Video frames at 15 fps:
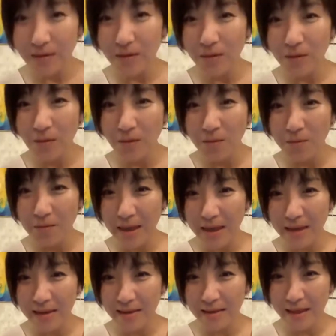止
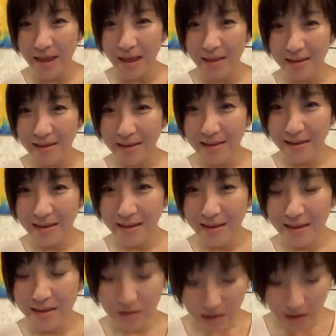めて、
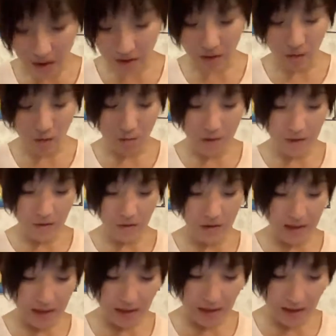なんかコメント
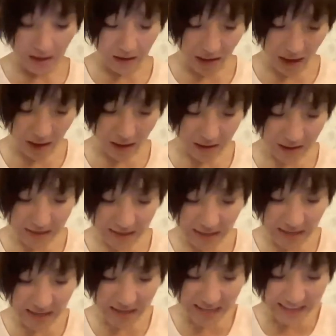来てたかな。じゃあ
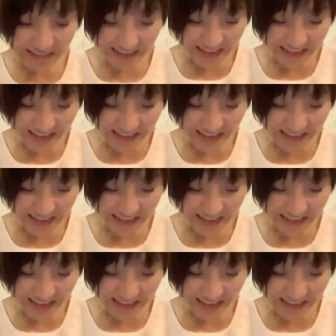金井さ